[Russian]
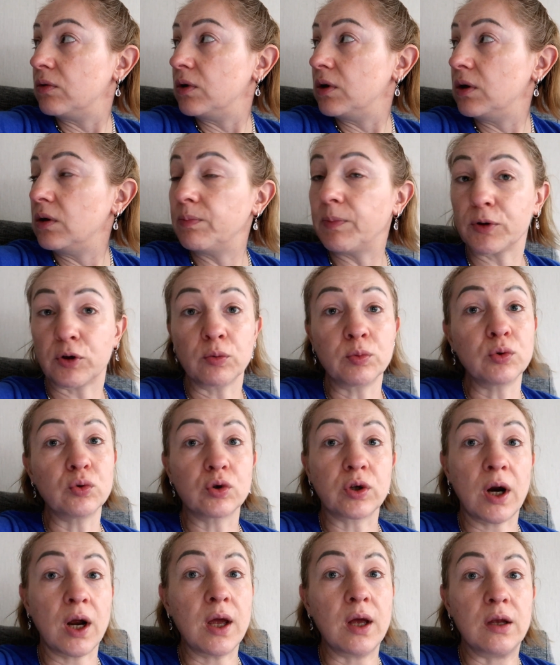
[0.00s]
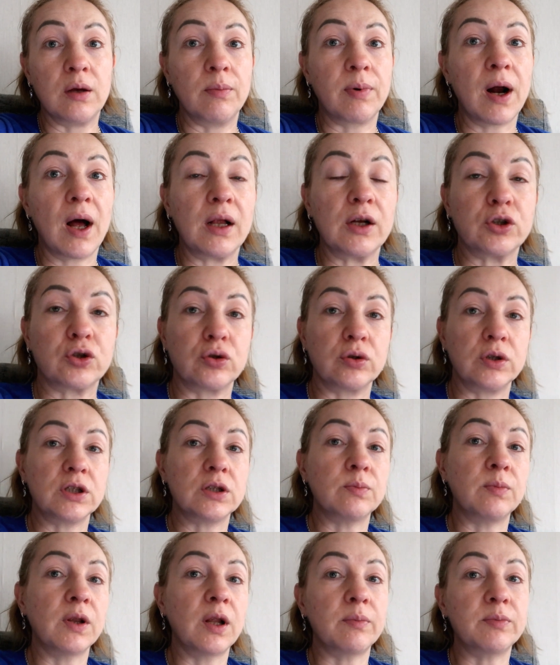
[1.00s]
и потом до утра я не брала, что
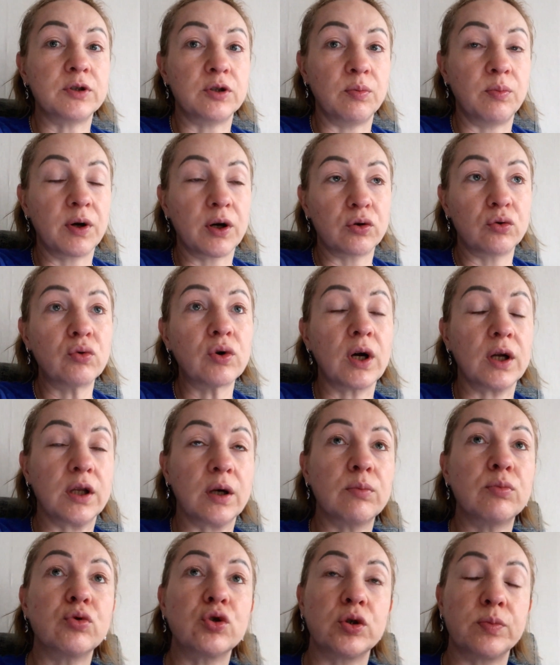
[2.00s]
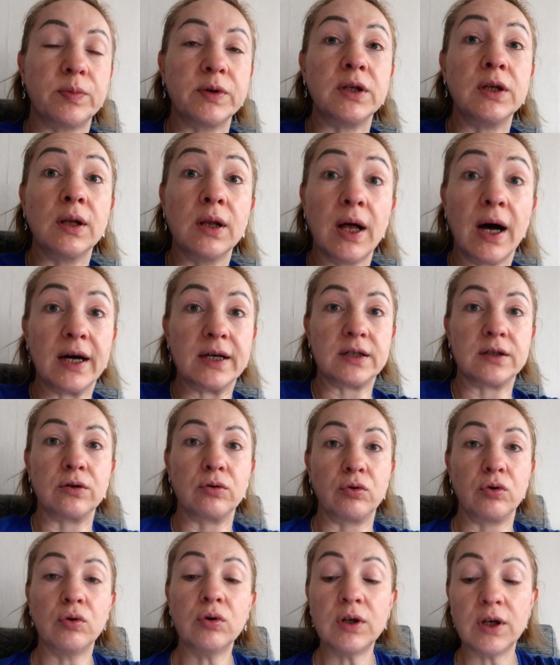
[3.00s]
если была бы температура, она бы уже поднялась,
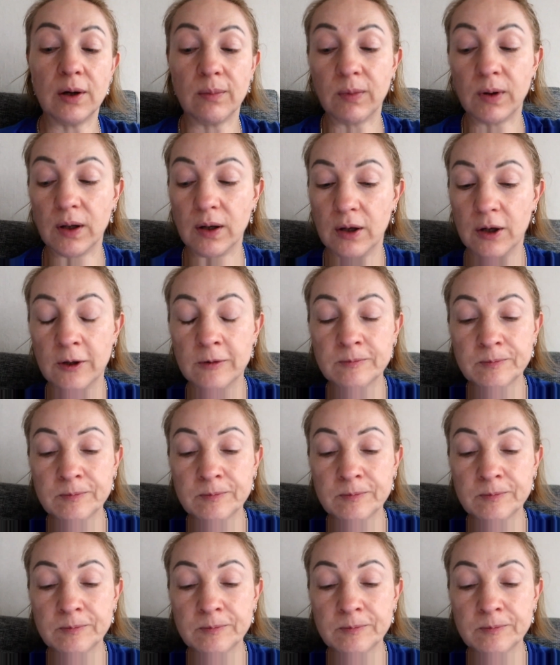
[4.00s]
но ее не было.